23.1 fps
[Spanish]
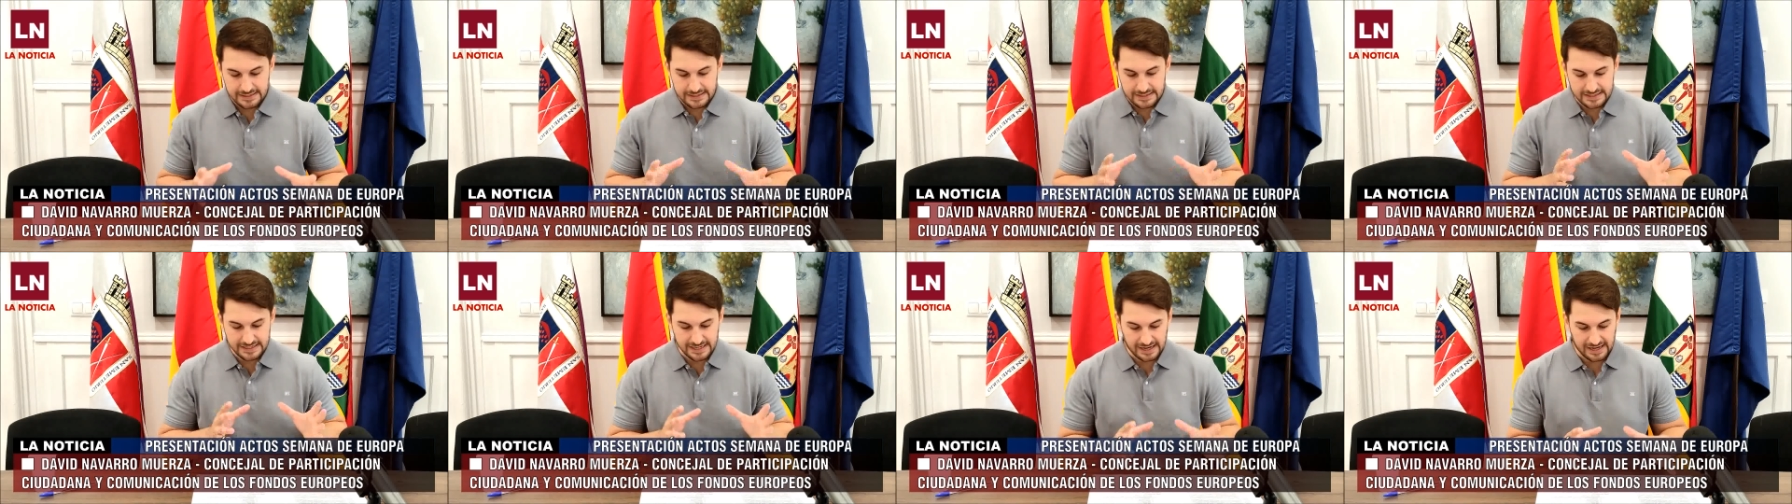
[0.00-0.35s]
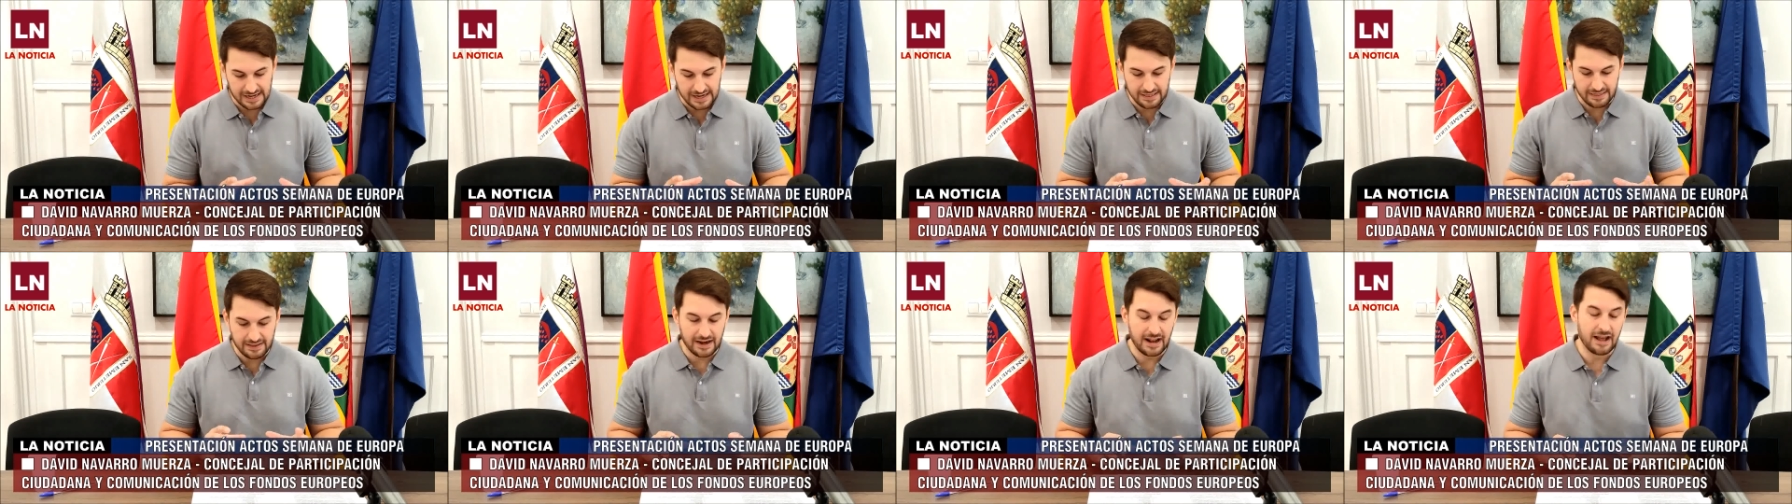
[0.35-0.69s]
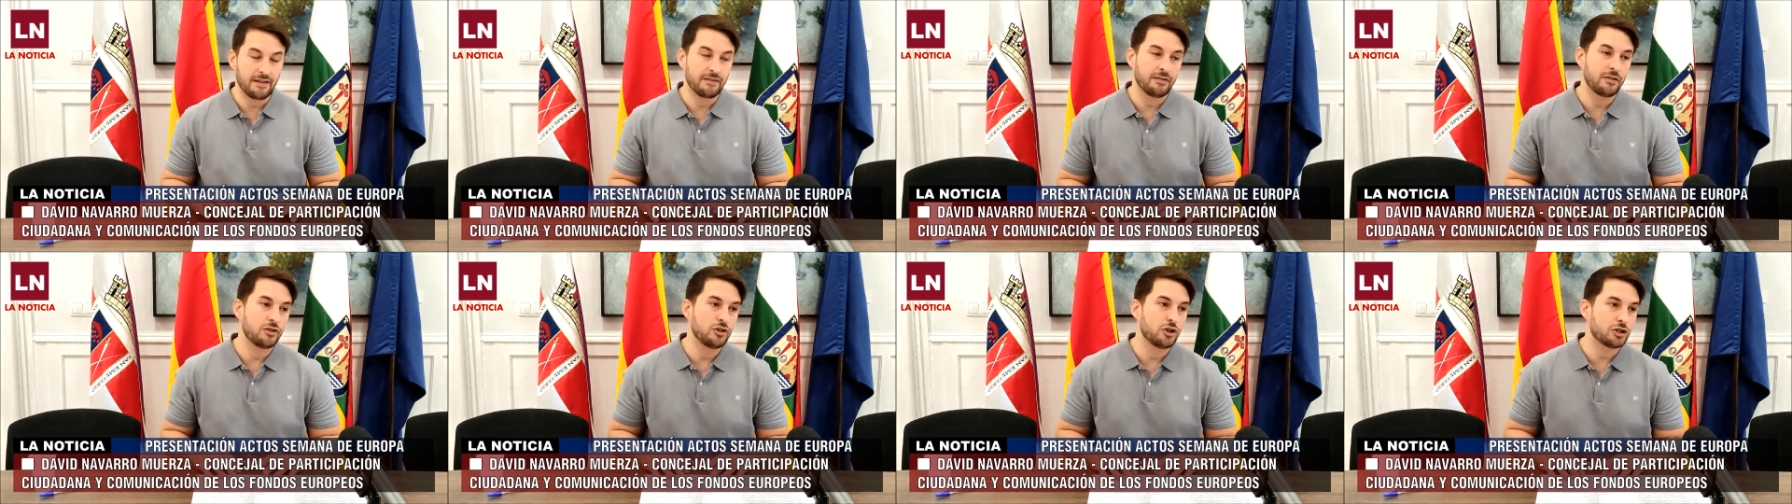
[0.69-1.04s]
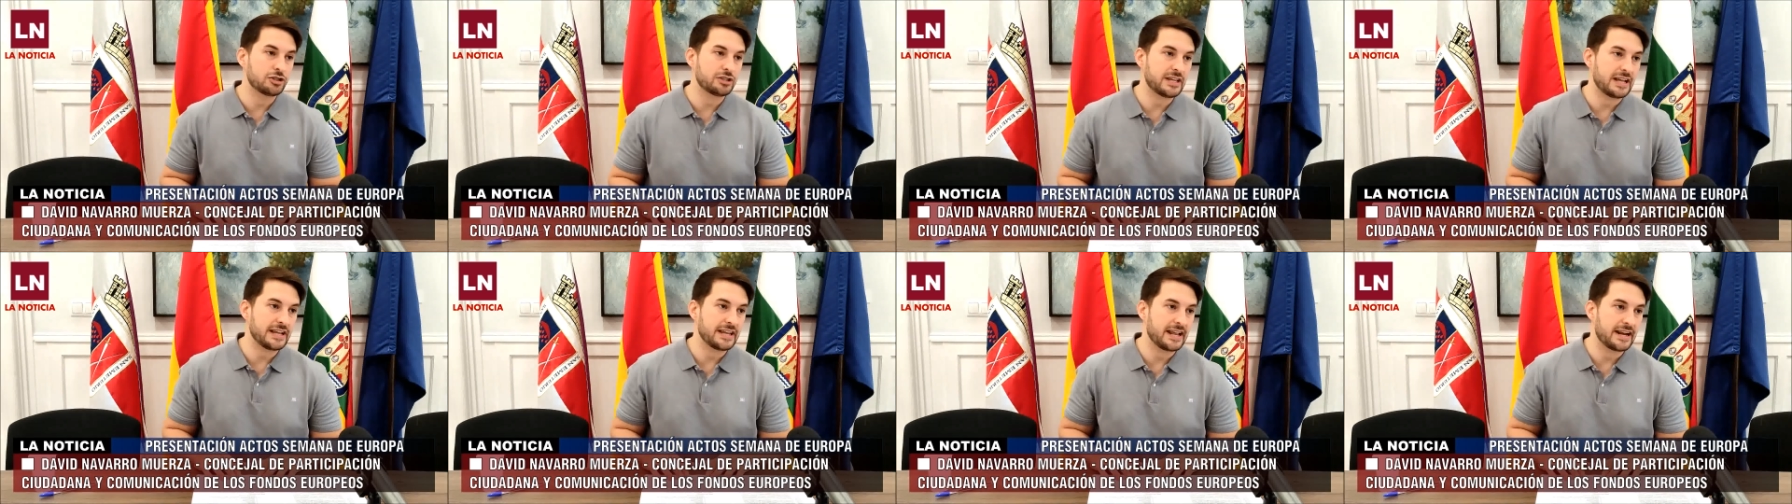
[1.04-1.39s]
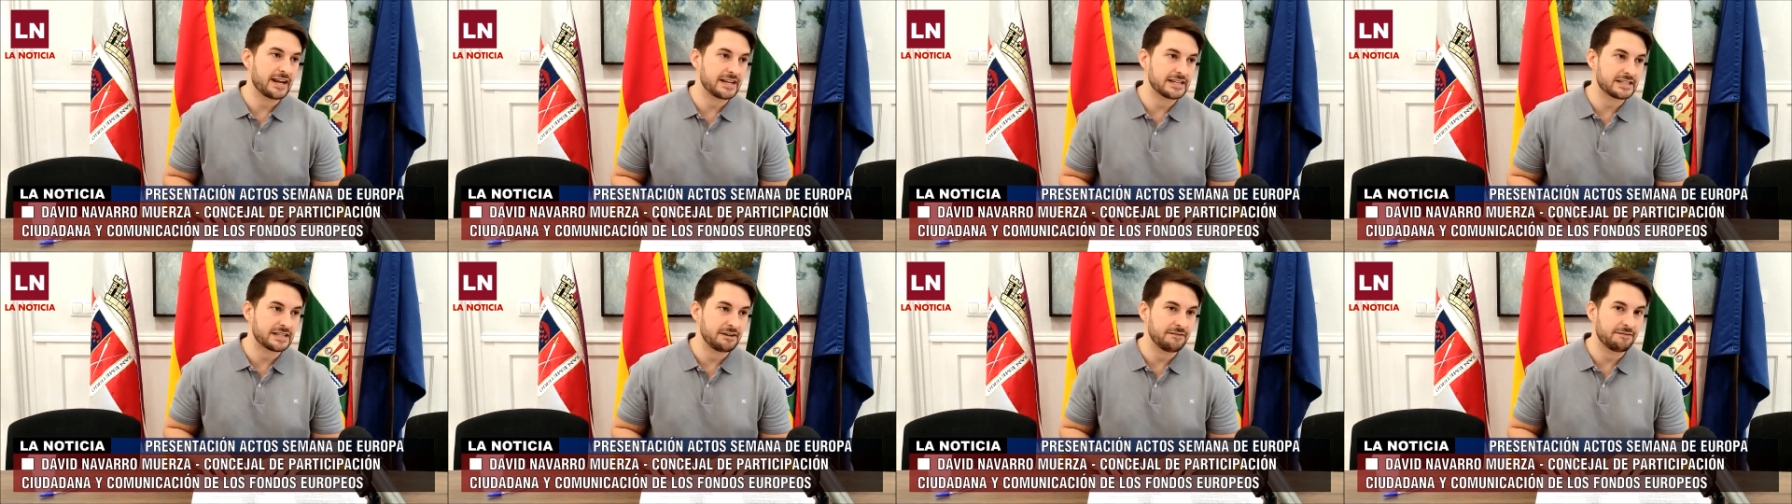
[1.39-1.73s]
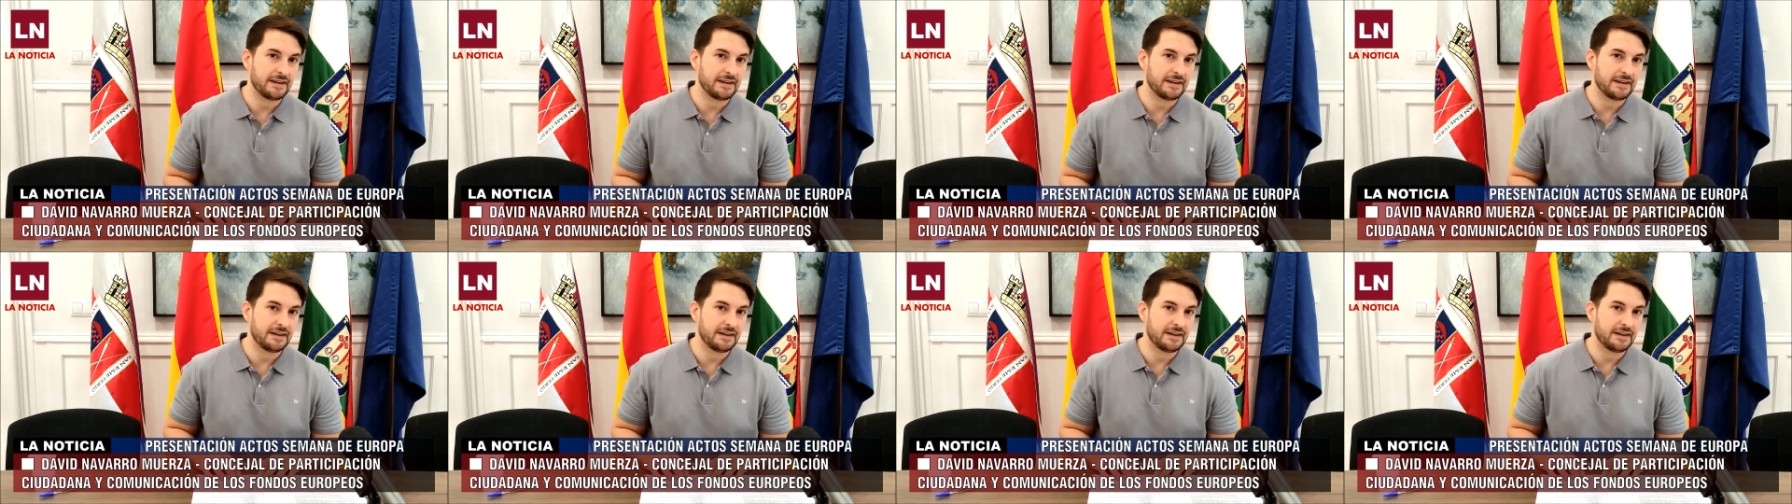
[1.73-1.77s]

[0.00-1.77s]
se realizarán dos talleres